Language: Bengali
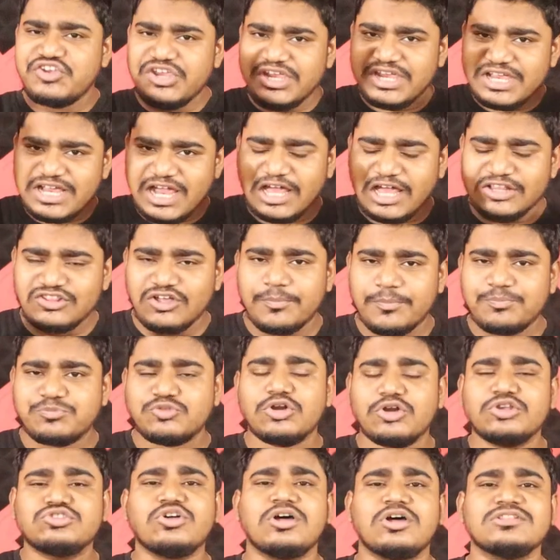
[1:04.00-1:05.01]
শিক্ষা
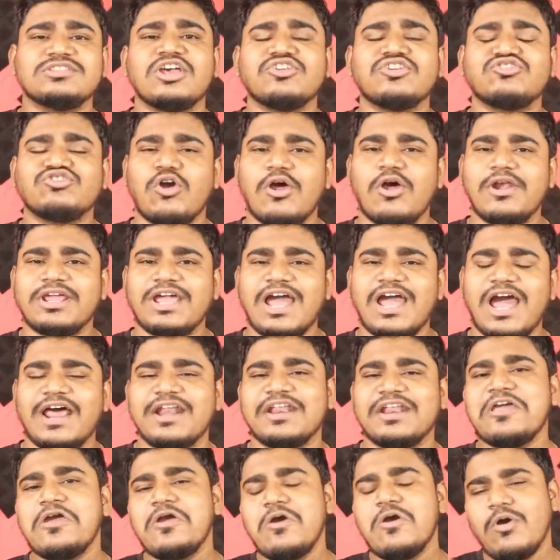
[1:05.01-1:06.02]
দপ্তর তথা সরকার
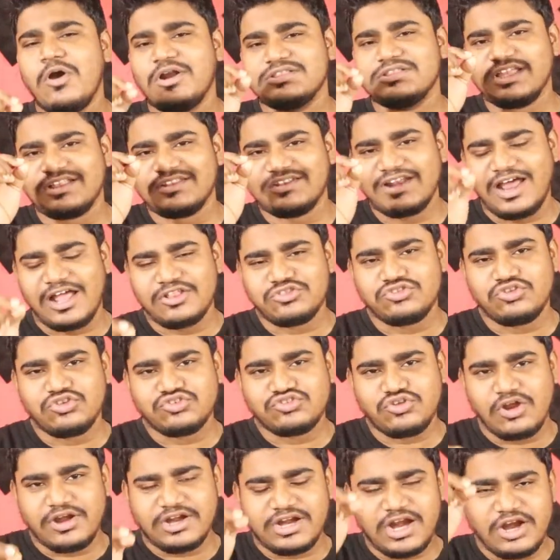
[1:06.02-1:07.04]
অর্থাৎ রাজ্য
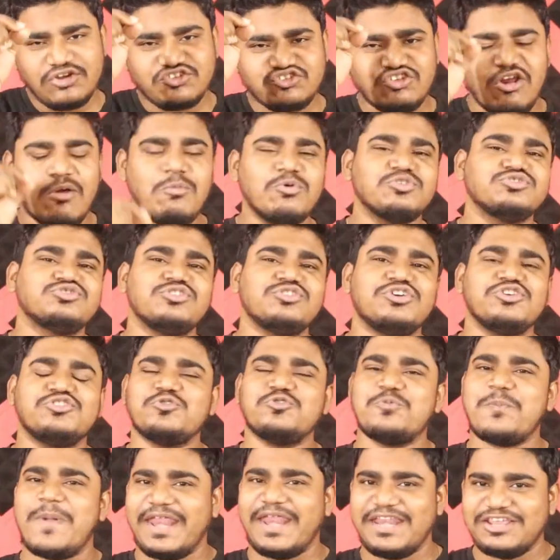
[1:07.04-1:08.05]
সরকার সমস্ত
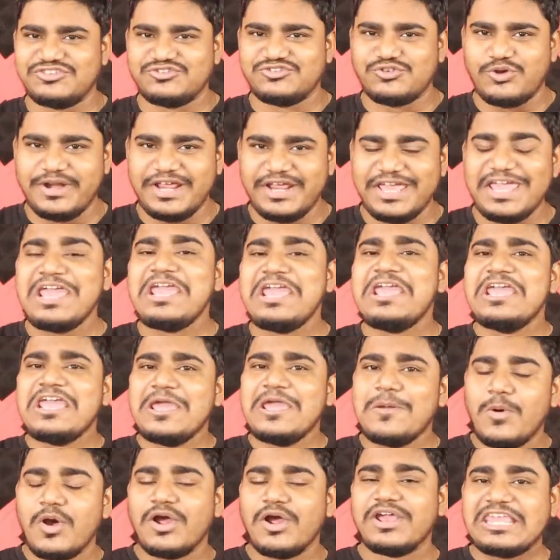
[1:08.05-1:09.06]
কিছু ম্যানেজ করে
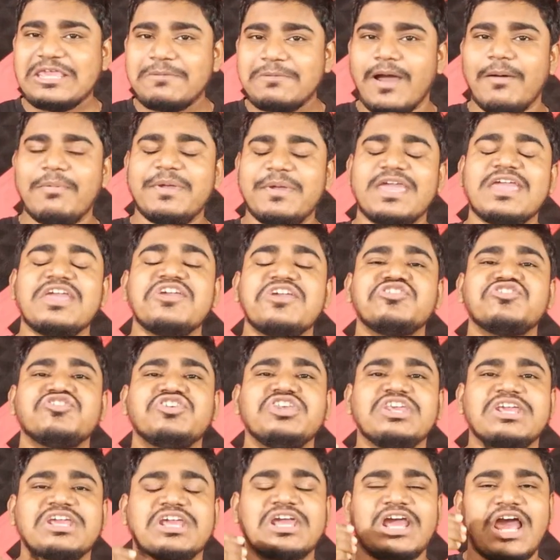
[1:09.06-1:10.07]
এবং কিভাবে
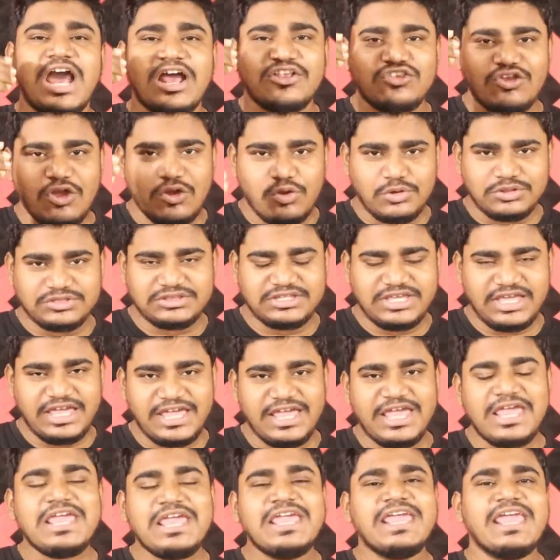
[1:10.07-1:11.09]
শিক্ষা জগৎকে
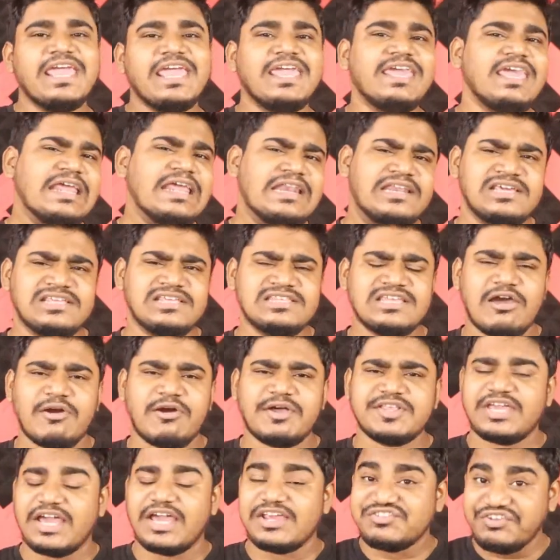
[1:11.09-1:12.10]
এগিয়ে নিয়ে
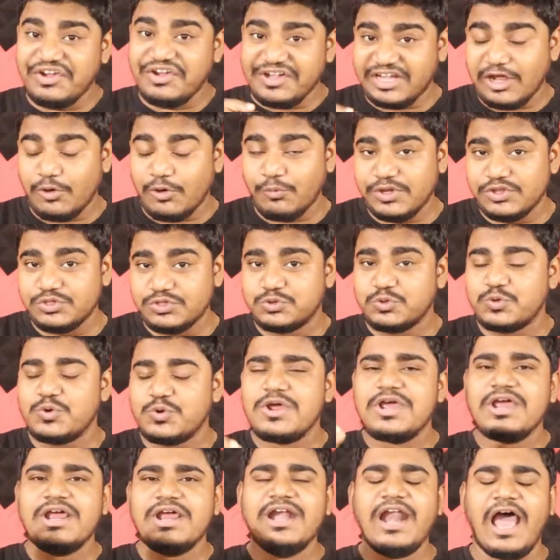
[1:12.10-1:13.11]
যাওয়া যায় সেটাও কিন্তু
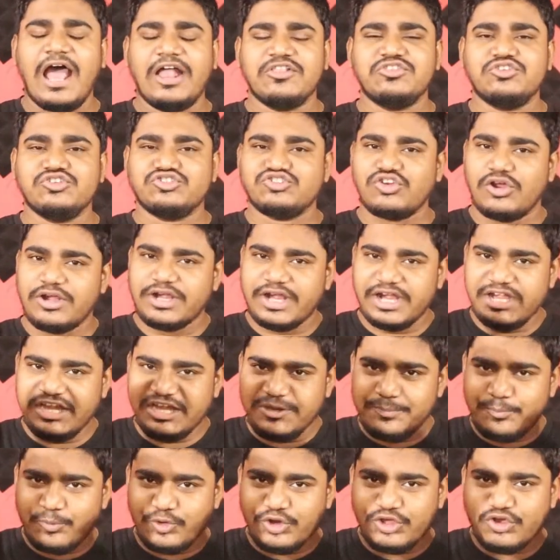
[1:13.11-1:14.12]
রাজ্য
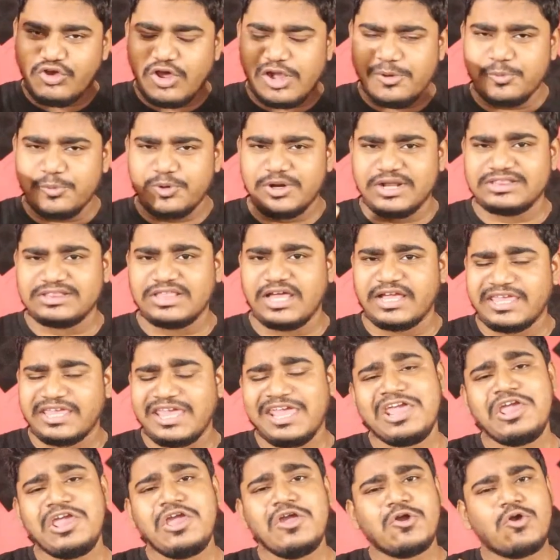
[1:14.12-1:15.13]
সরকারের পরিকল্পনা
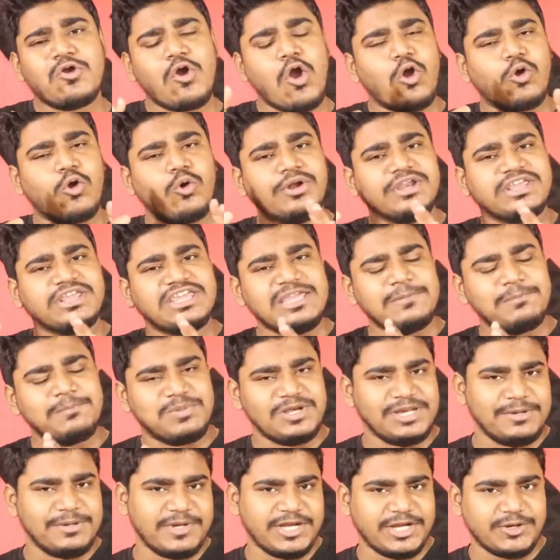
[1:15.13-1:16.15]
থাকে কখন কি
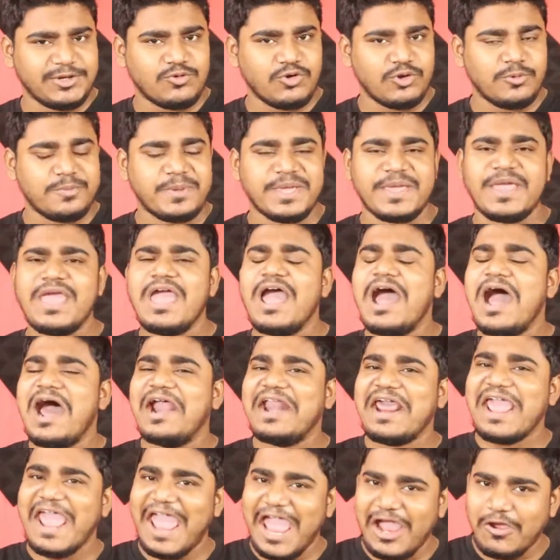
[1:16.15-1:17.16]
ইমপ্লিমেন্ট করবে
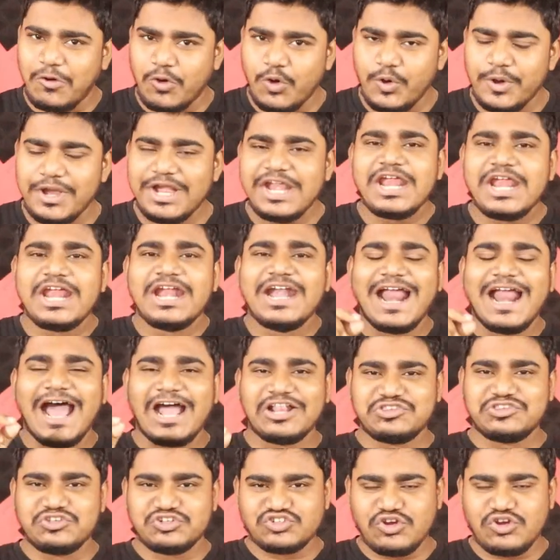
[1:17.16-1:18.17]
আর এখন
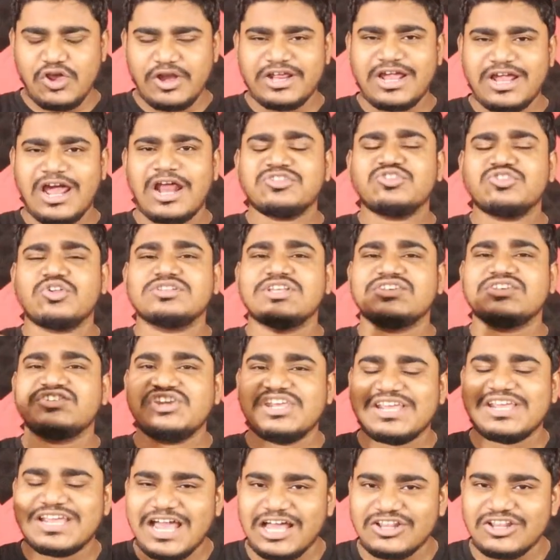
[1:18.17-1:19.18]
রাজ্য সরকার তথা
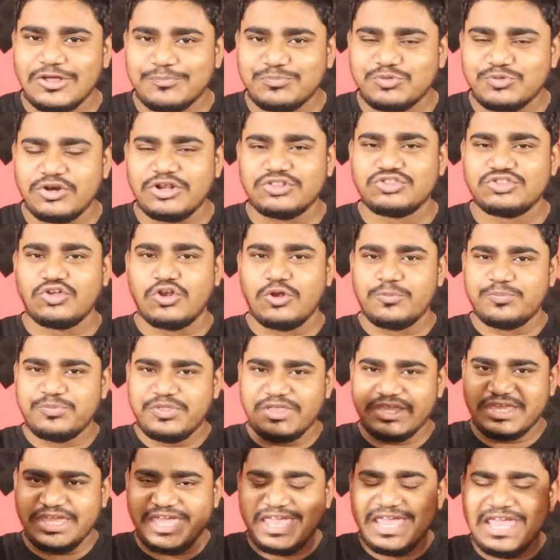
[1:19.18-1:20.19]
শিক্ষা দপ্তরের তরফ
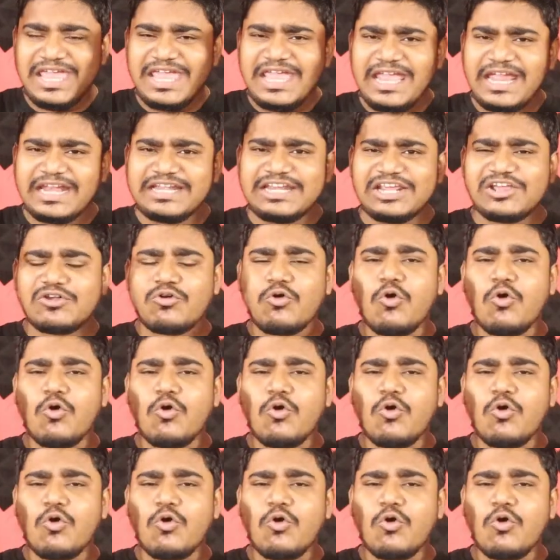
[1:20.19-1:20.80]
থেকে একটি